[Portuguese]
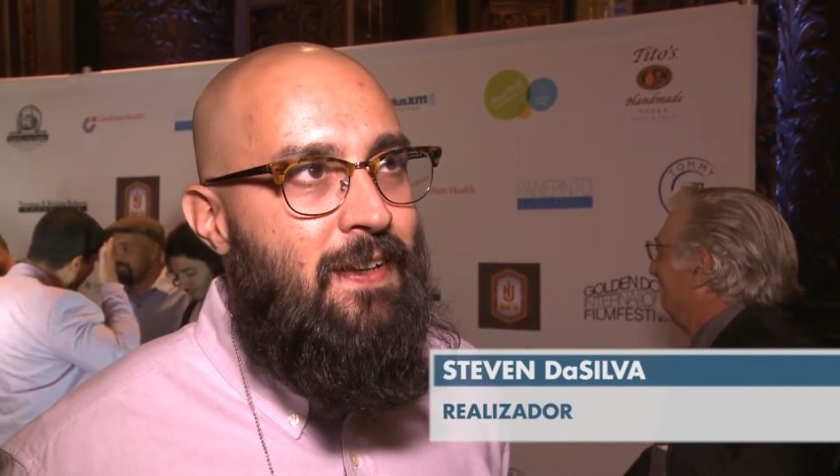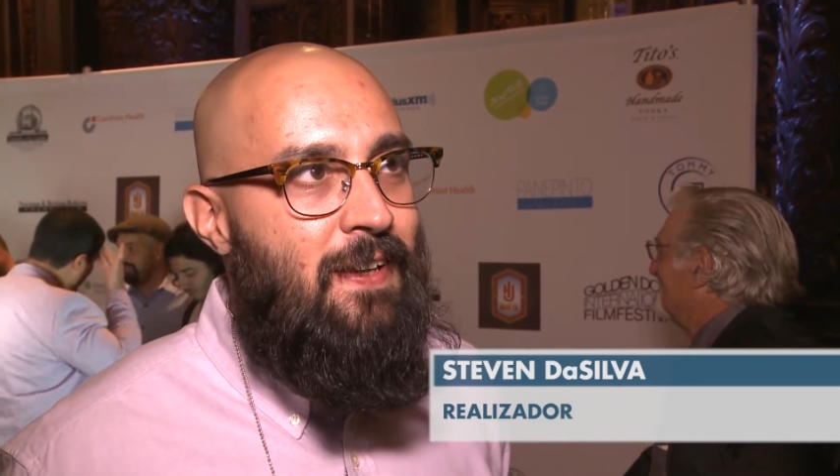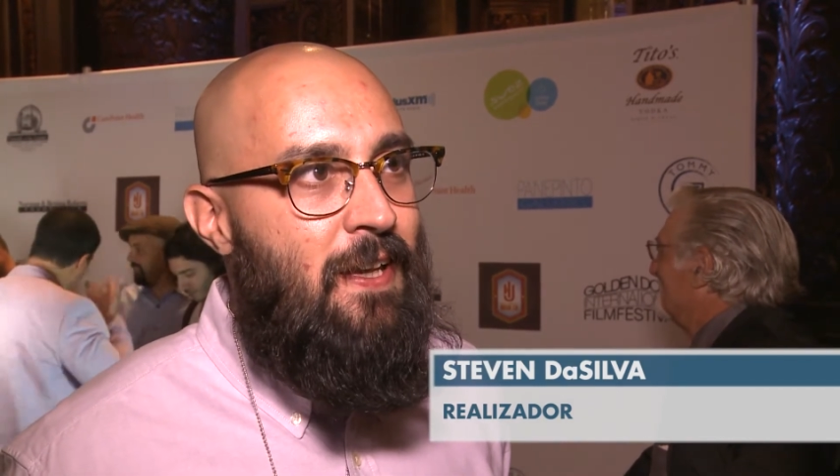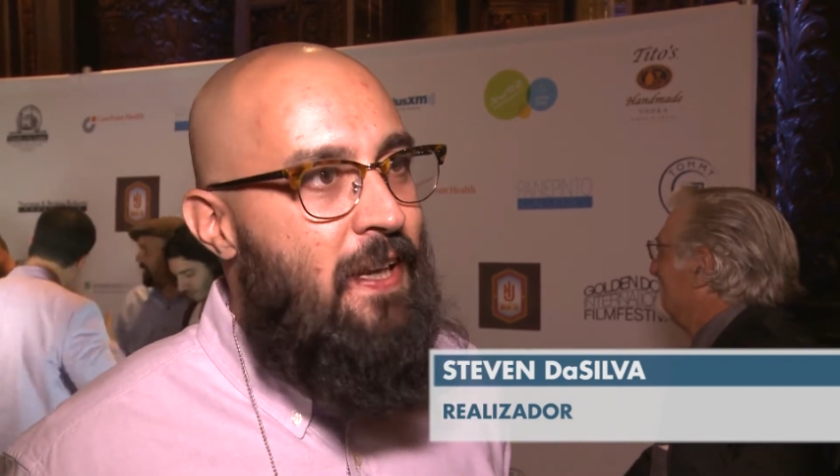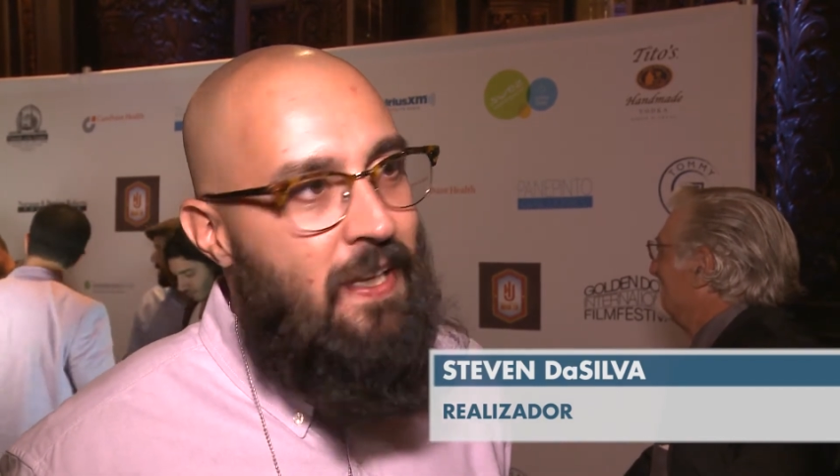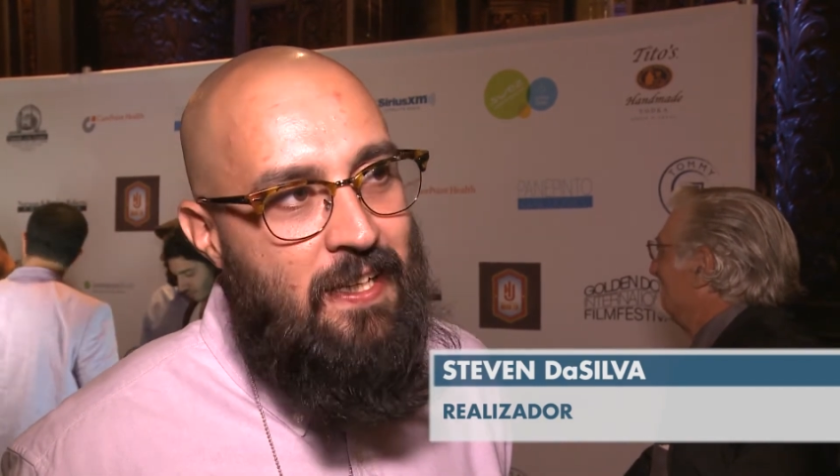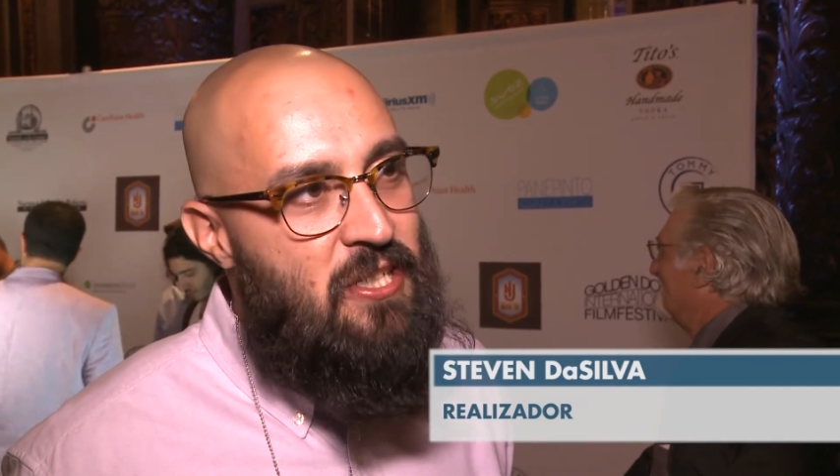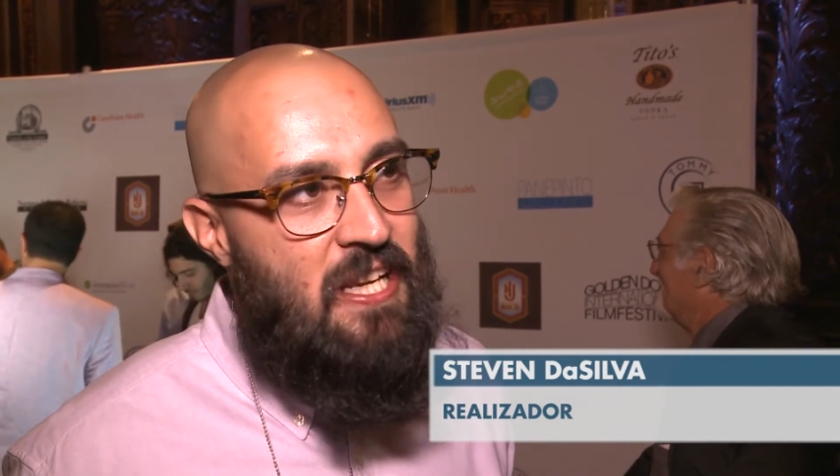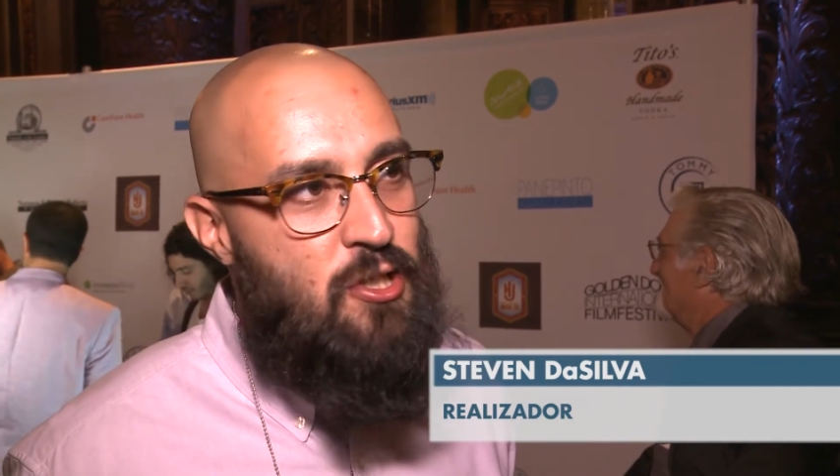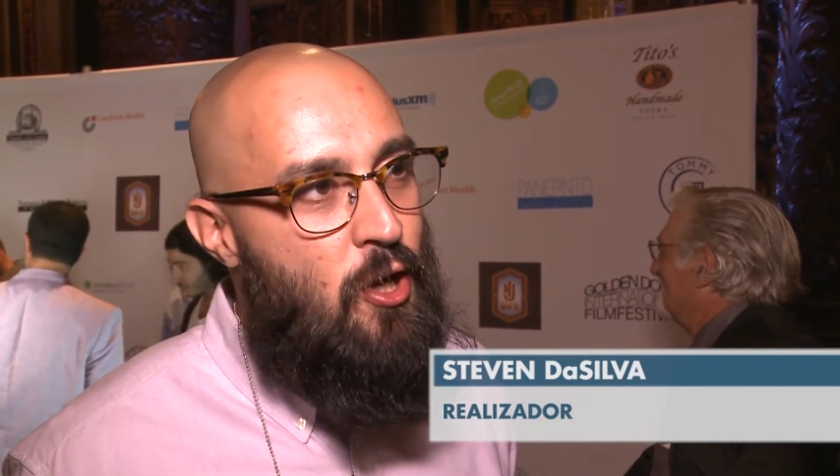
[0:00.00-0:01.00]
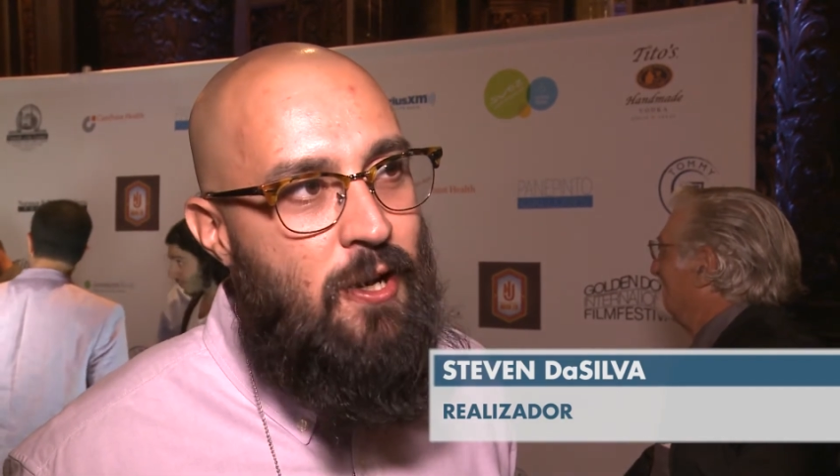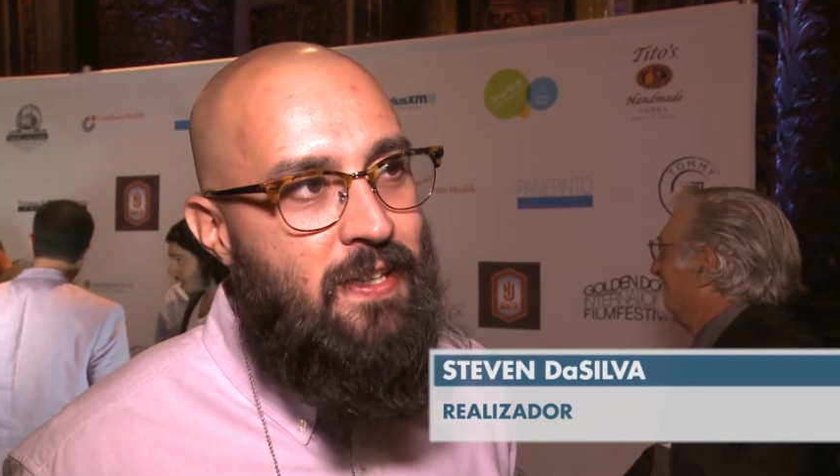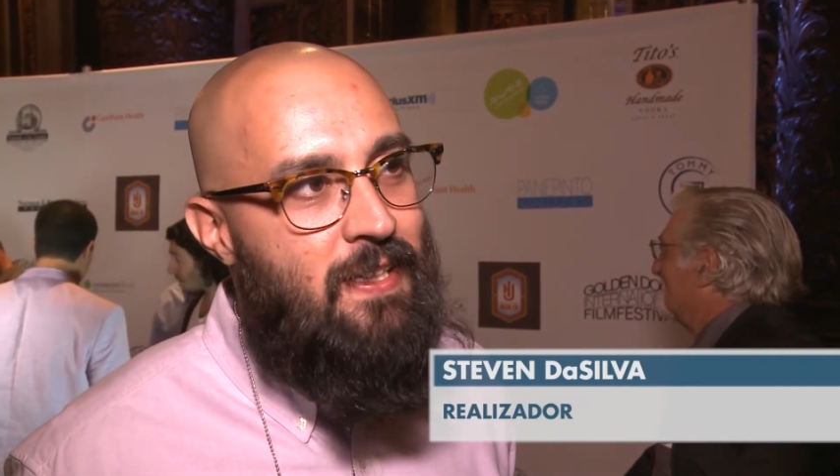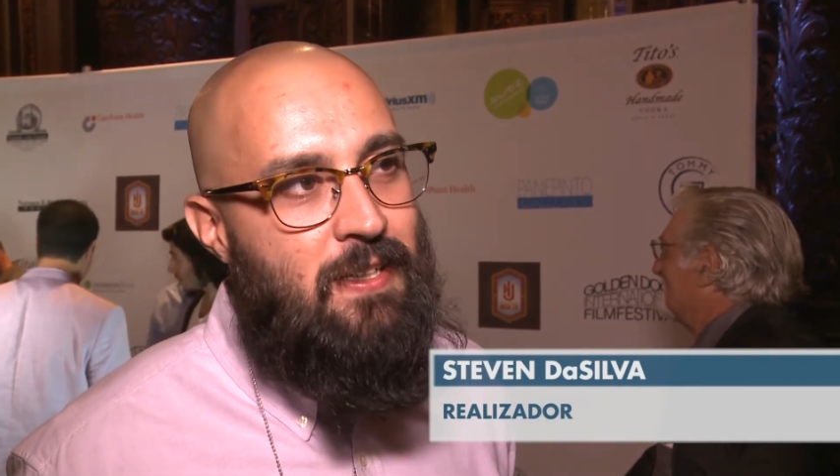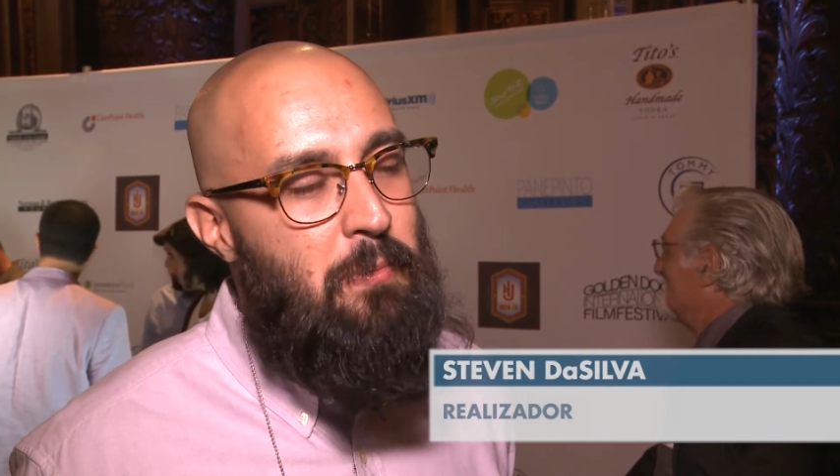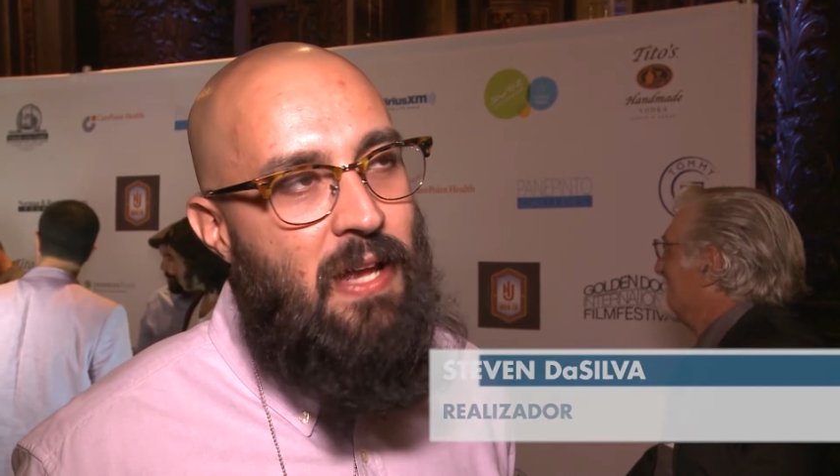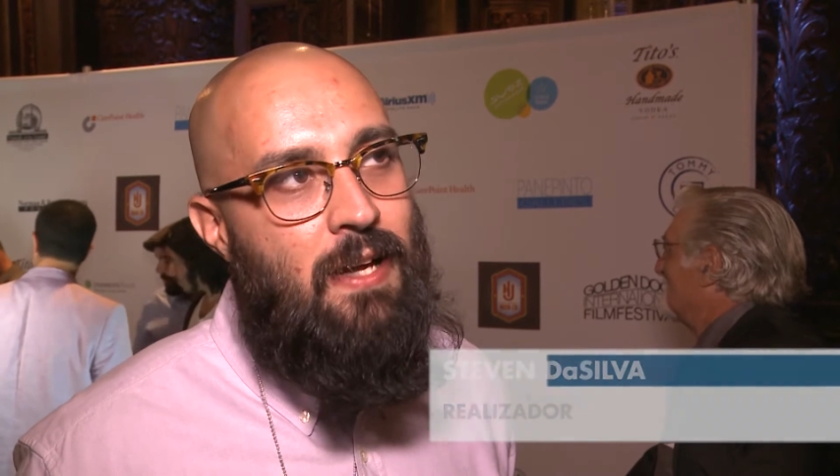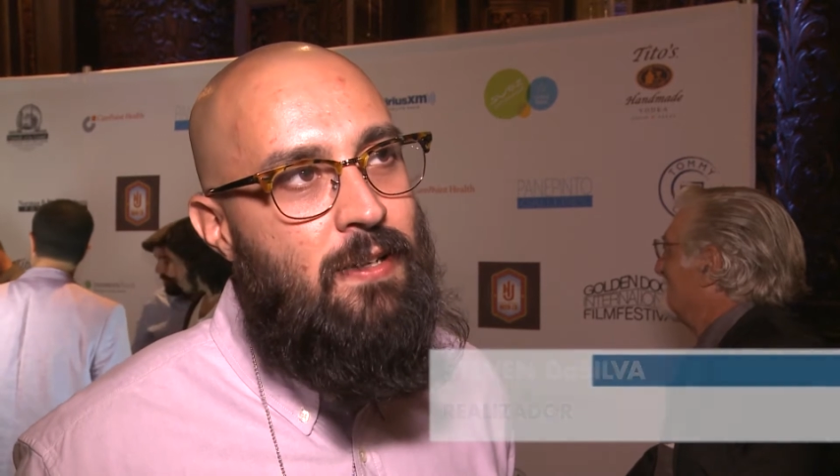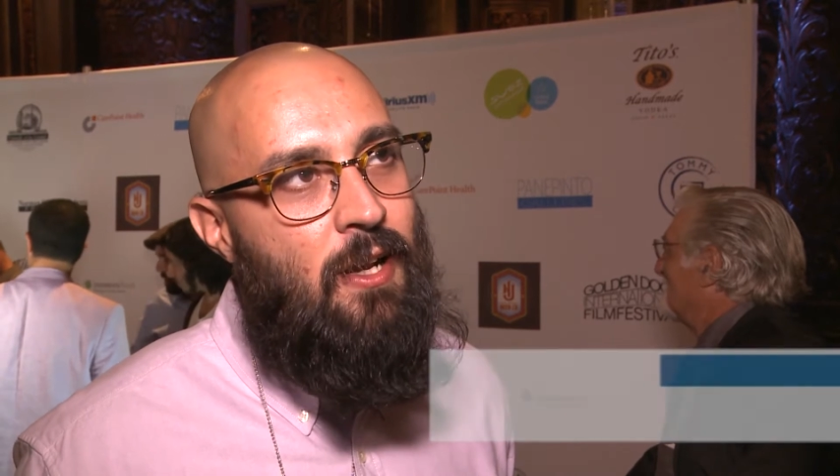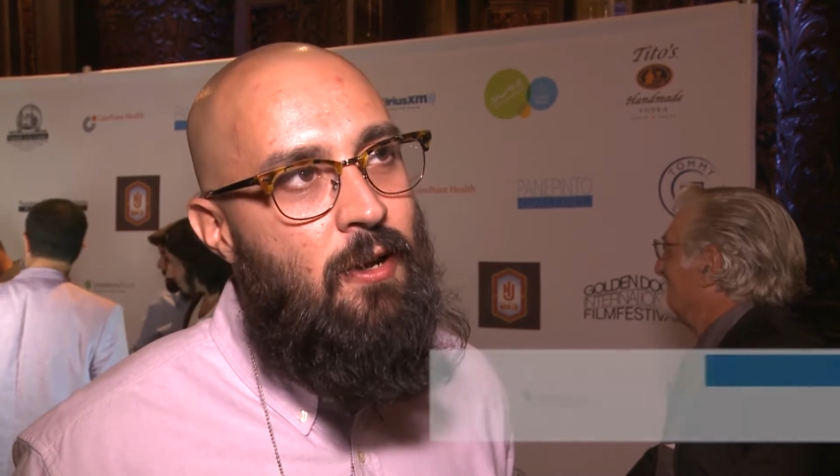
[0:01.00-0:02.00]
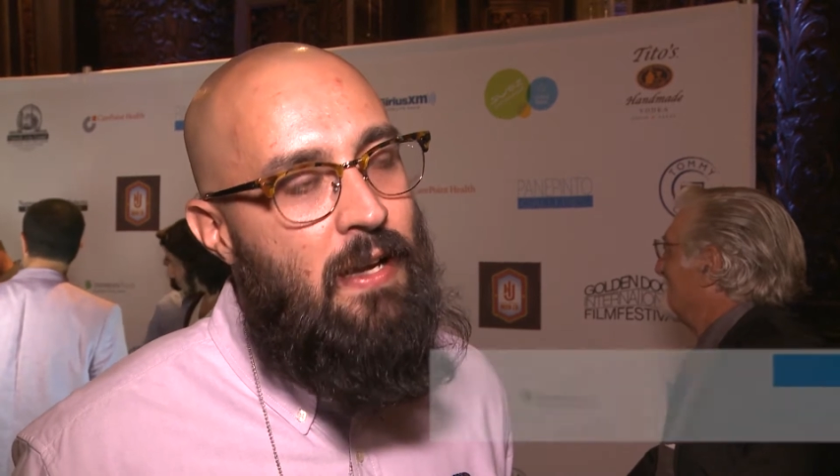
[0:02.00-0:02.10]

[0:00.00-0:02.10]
E isso é só ainda caminhar, you know?